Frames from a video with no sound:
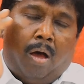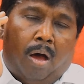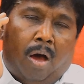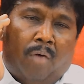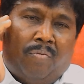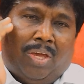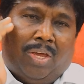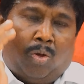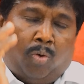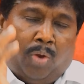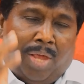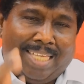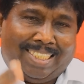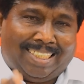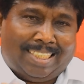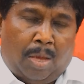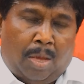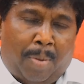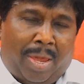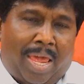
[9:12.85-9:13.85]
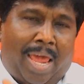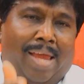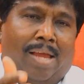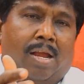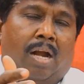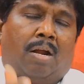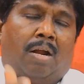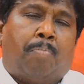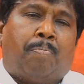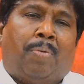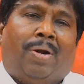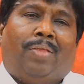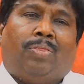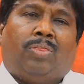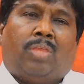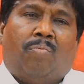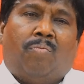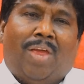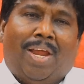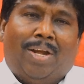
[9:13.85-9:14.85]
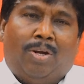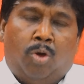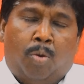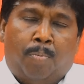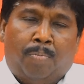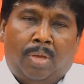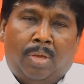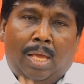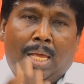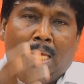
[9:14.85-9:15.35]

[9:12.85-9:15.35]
ஆவிக்குரிய சபையை கனப்படுத்த வேண்டும்